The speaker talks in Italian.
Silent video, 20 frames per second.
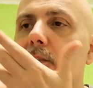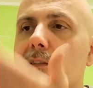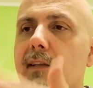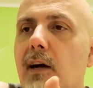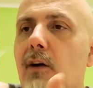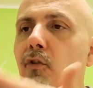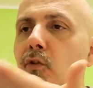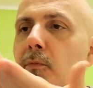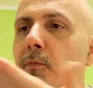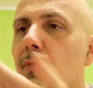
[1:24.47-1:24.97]

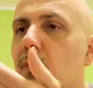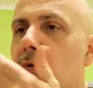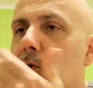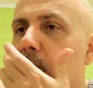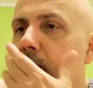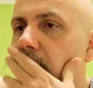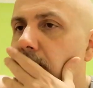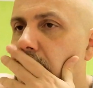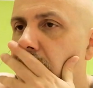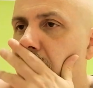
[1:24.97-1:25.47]
sta
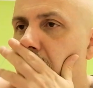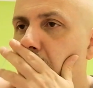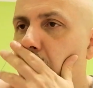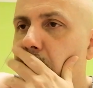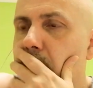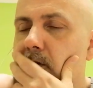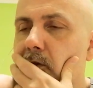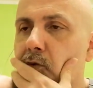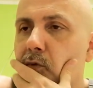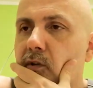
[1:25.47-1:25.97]
comunque in
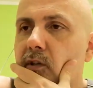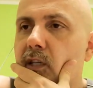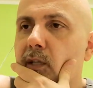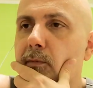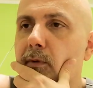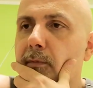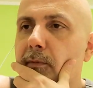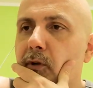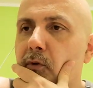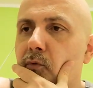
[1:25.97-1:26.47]
questi ultimi